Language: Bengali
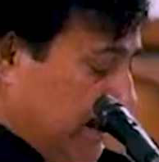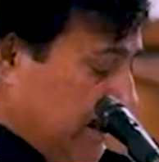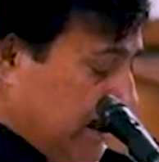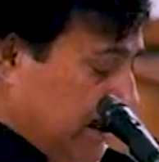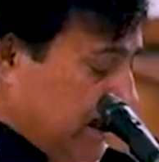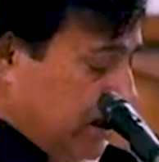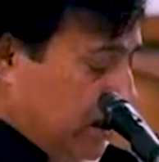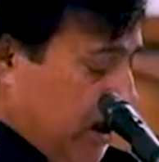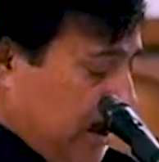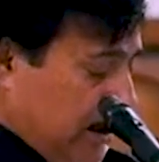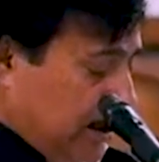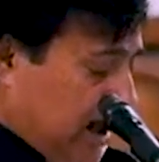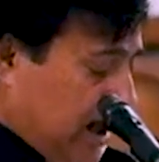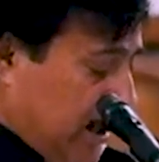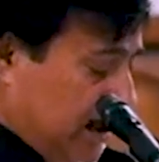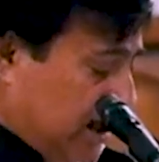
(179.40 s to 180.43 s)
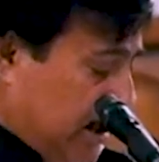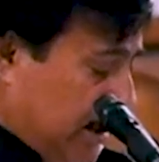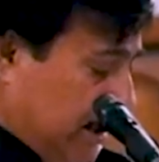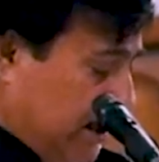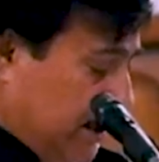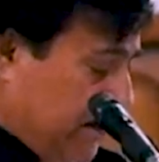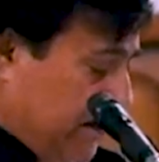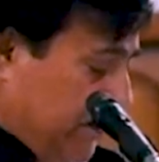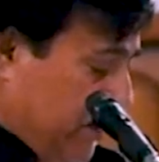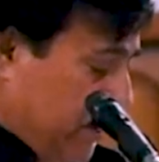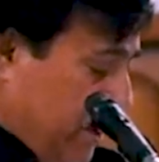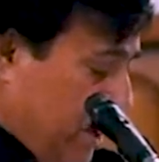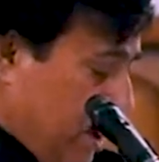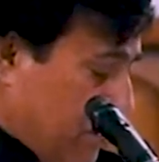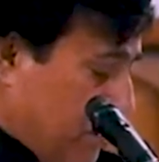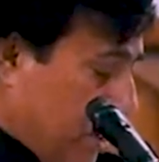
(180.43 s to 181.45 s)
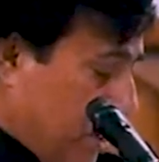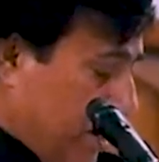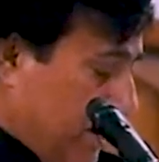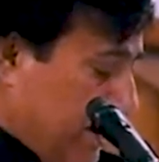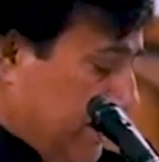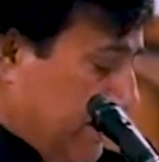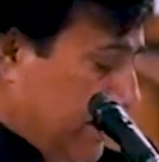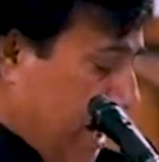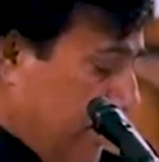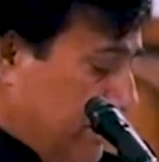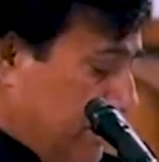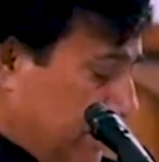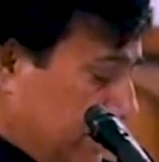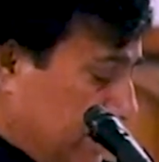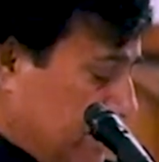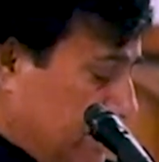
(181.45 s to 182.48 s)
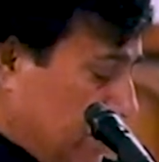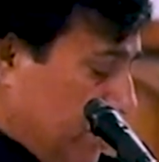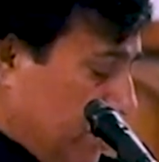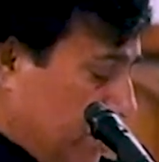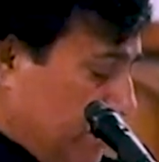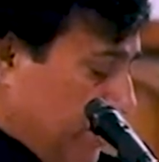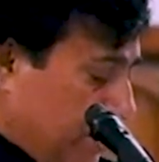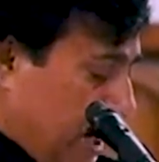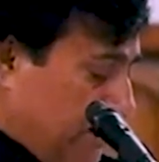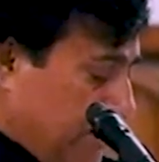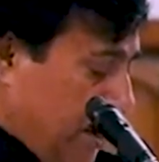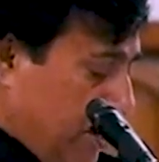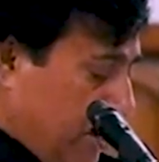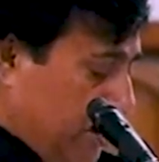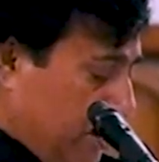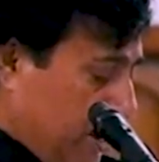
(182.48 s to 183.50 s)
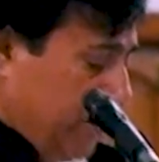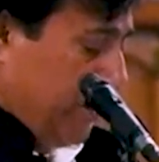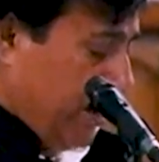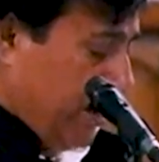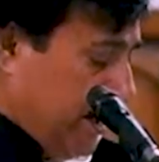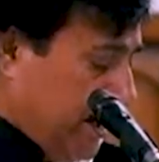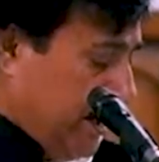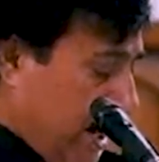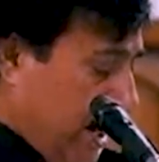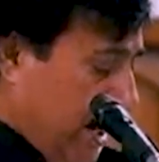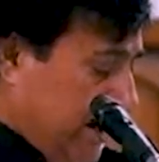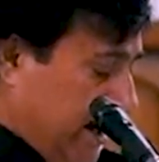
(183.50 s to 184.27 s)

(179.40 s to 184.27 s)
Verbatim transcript: তাদের লয় তাড়াতাড়ি ভগবানের নাম নিতে যখন প্রাণ পাগল হয়ে পড়ে গায়ে